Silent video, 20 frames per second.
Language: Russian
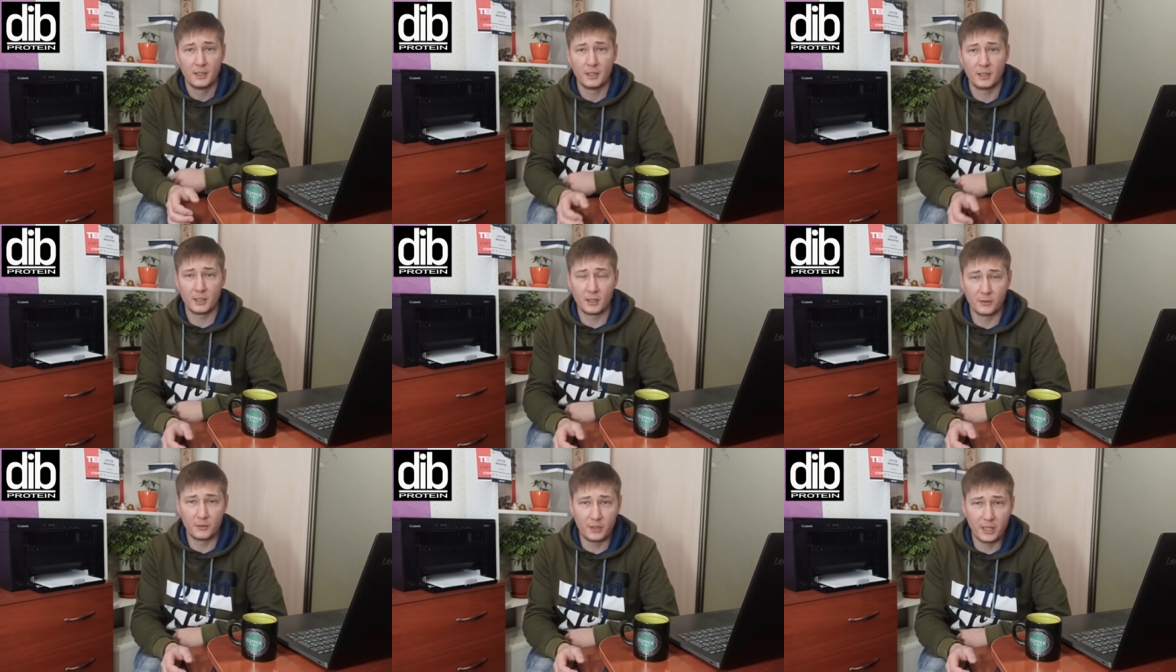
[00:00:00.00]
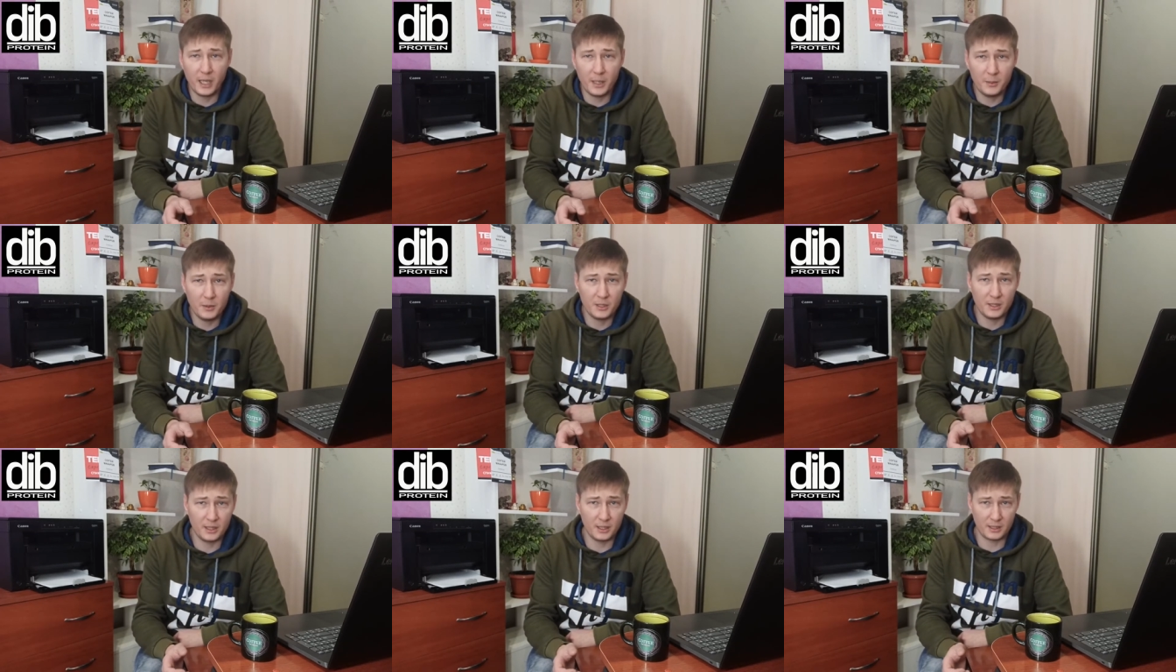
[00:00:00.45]
э,
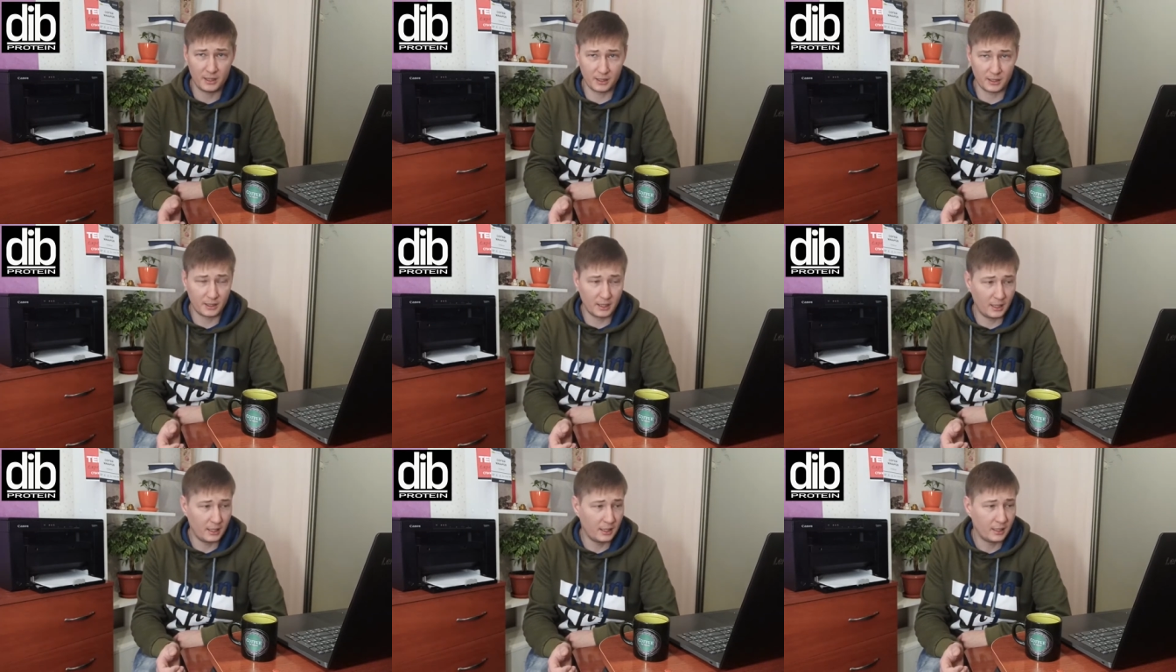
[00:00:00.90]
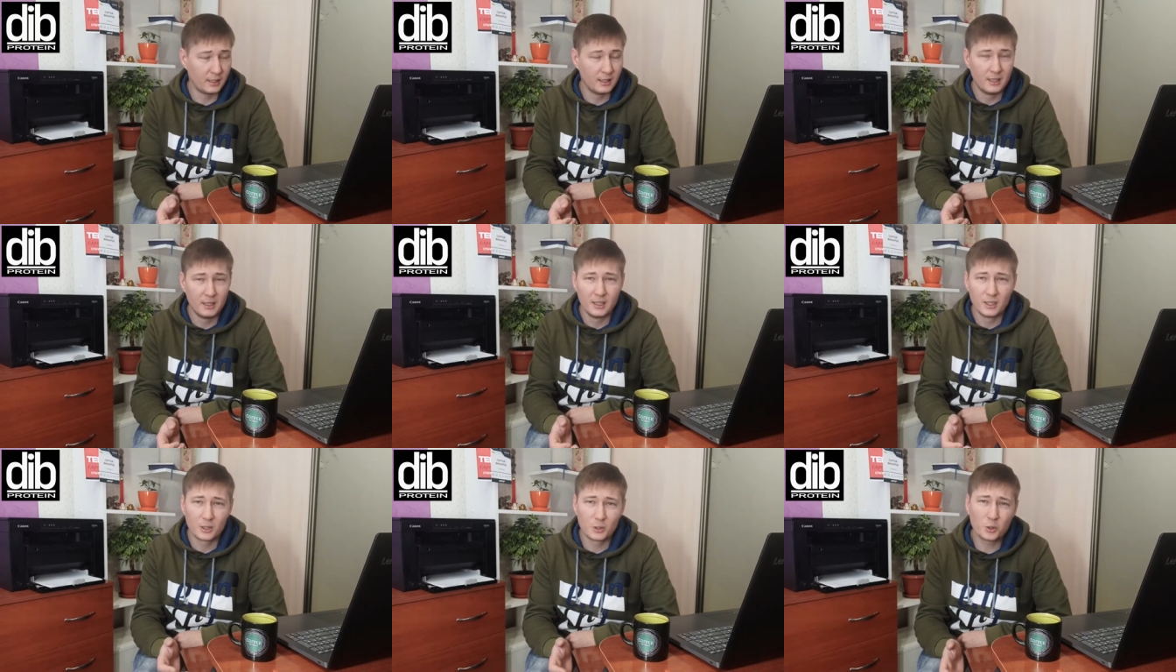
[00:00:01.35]
времени и так далее.
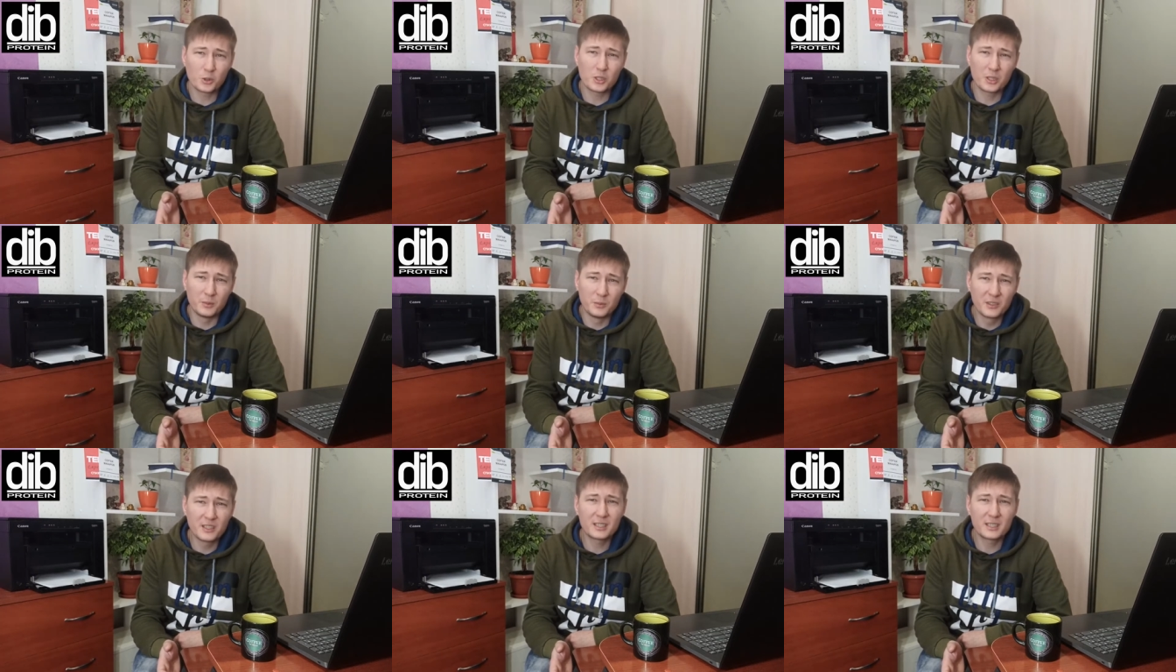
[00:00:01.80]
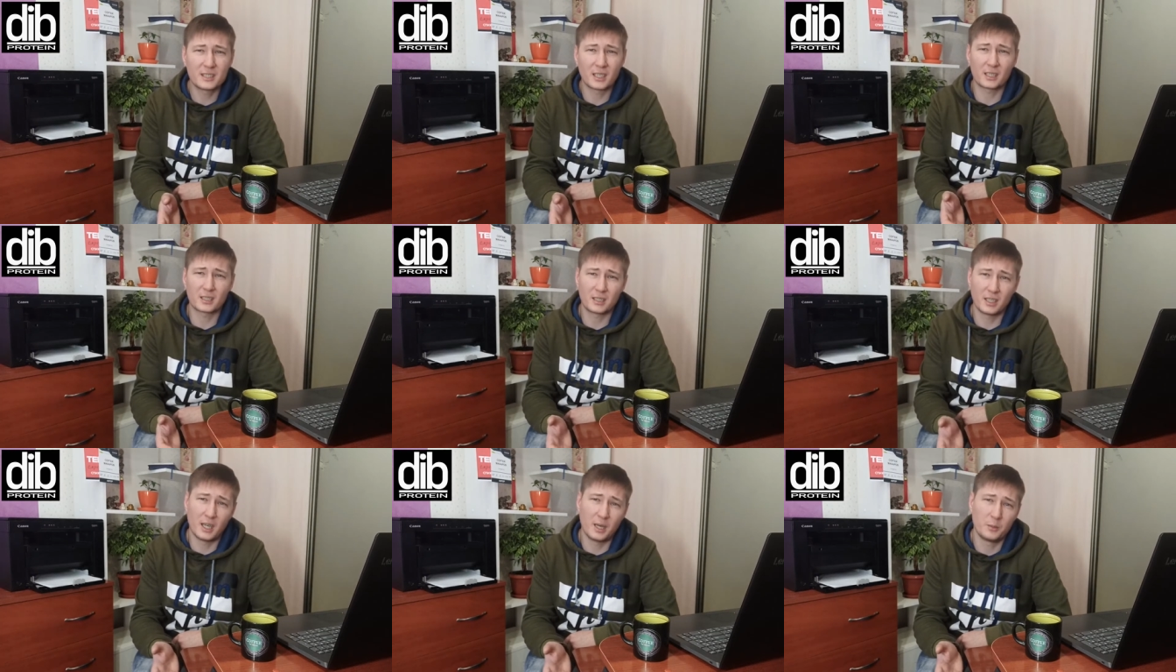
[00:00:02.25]
Слушайте, вы
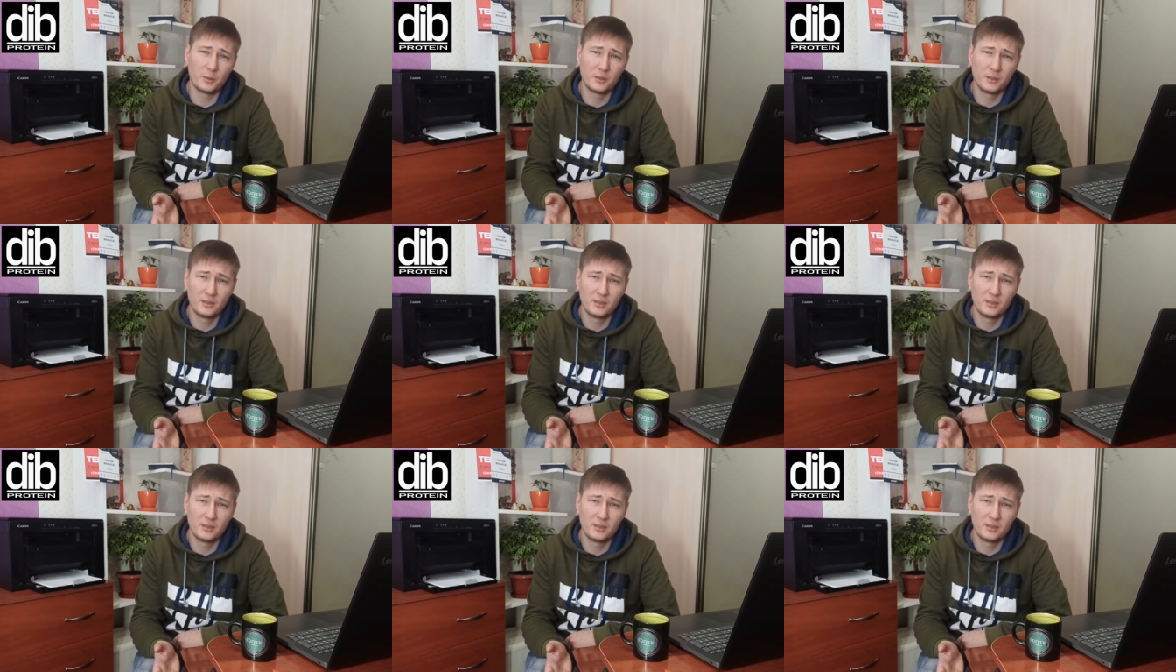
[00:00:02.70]
стартап,